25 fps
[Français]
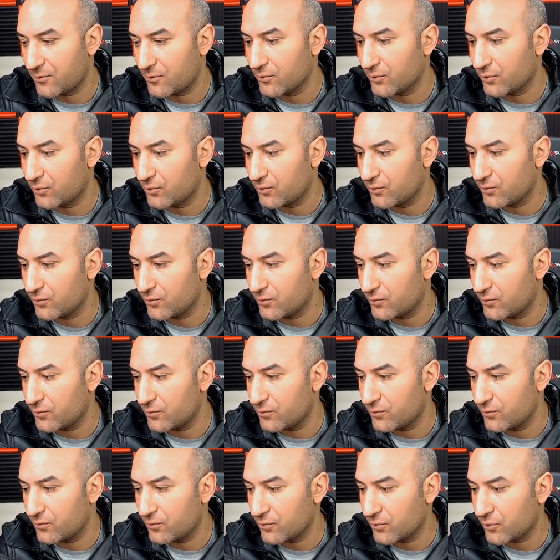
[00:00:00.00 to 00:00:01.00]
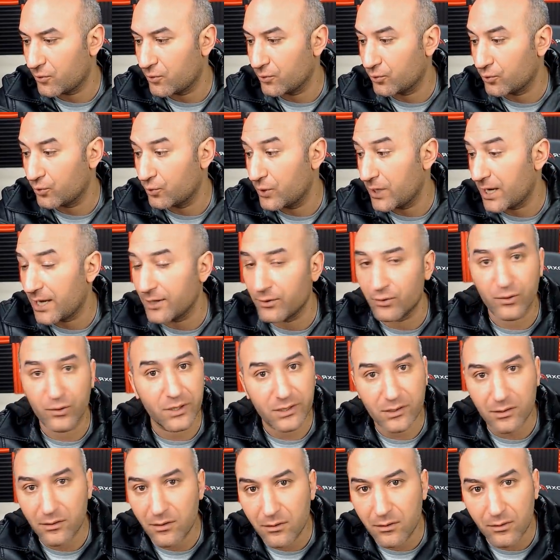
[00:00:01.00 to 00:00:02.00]
quand, on, quand on est
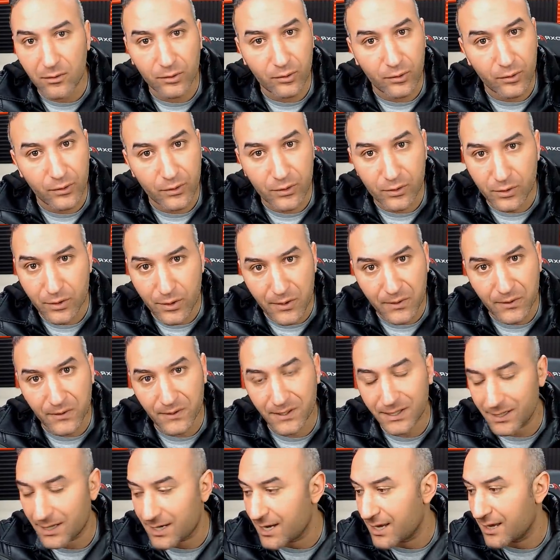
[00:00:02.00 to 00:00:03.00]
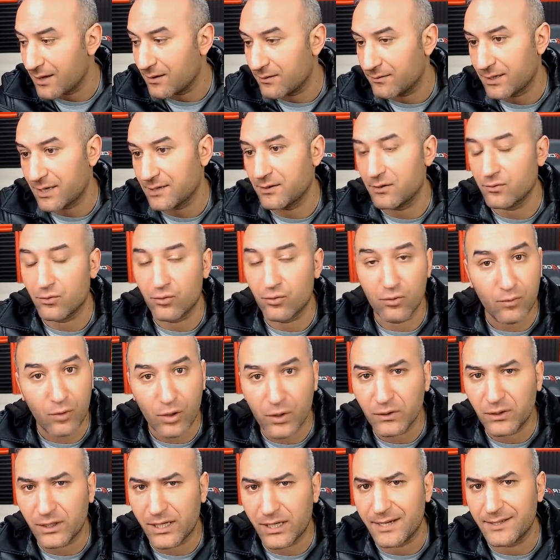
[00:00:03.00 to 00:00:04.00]
adolescent, quand on est jeune, ça, et ça c'est tout le
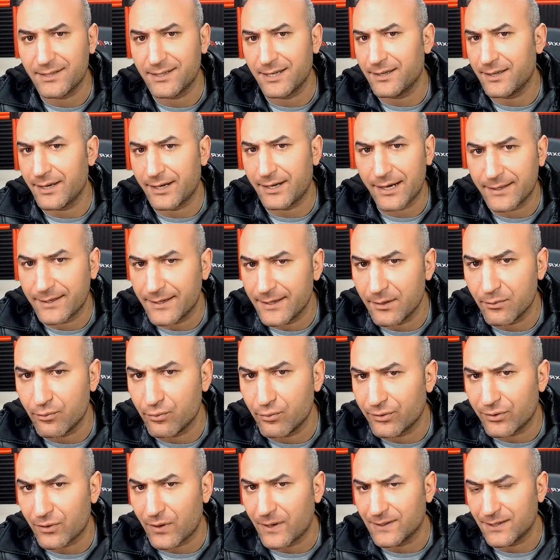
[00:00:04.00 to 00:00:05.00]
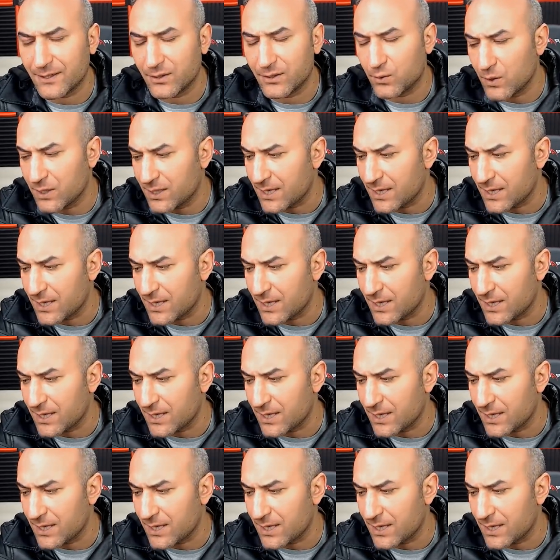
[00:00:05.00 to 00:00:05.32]
monde qui a essayé d'éclater le bouton, ainsi de suite,